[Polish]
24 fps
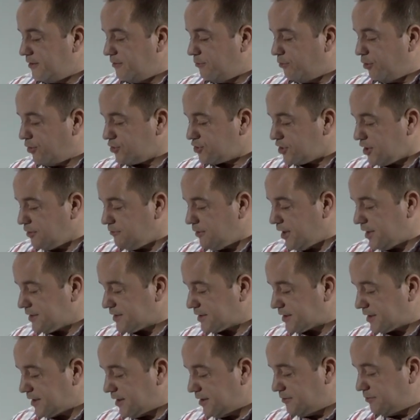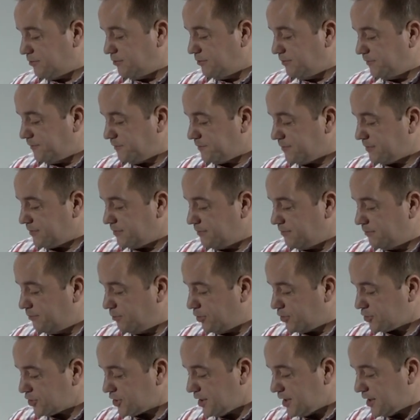Boża łaska,
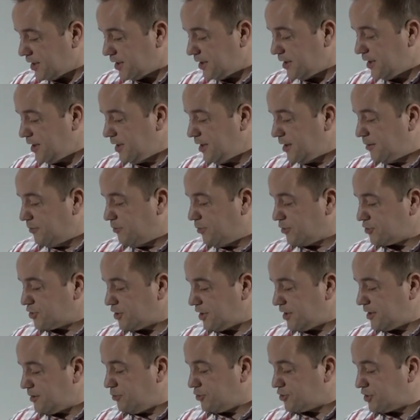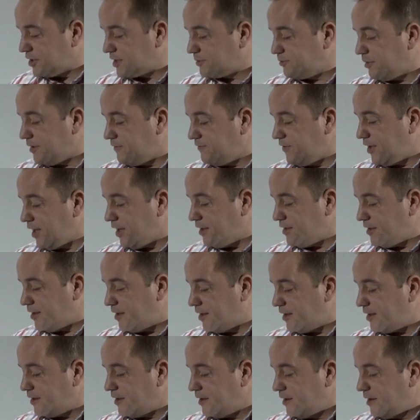Boża, Boże, Boże
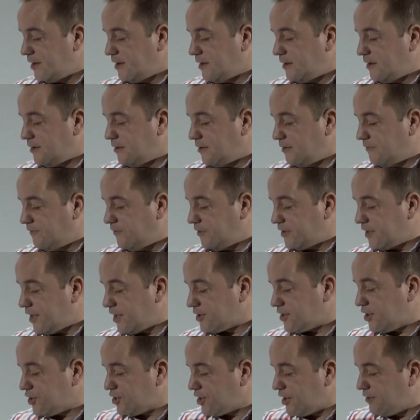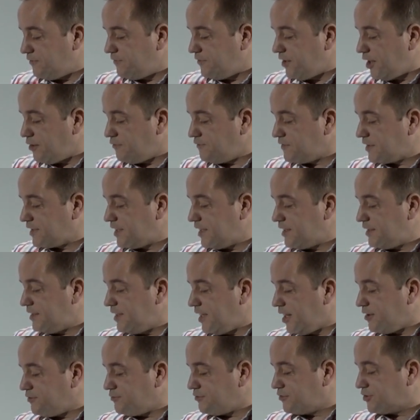zbawienie wyraża się w
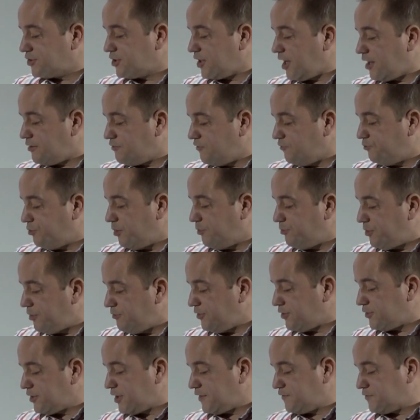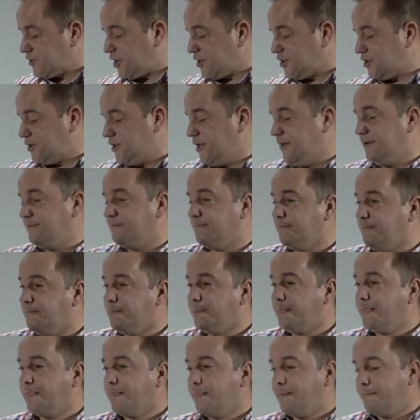nieuwzględnianiu grzechów popełnionych wcześniej.
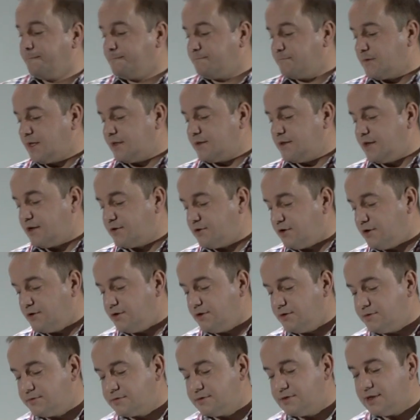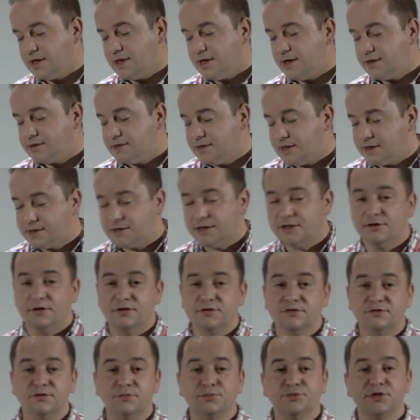Dla kogo? Dla, dla tych
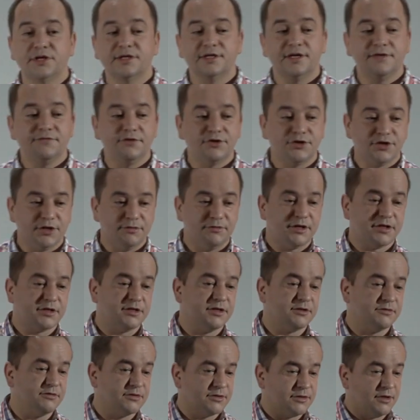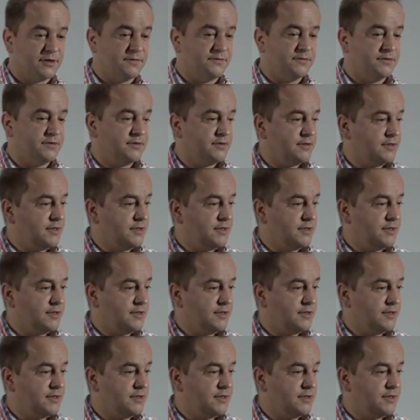osób, które zawierzyły Chrystusowi.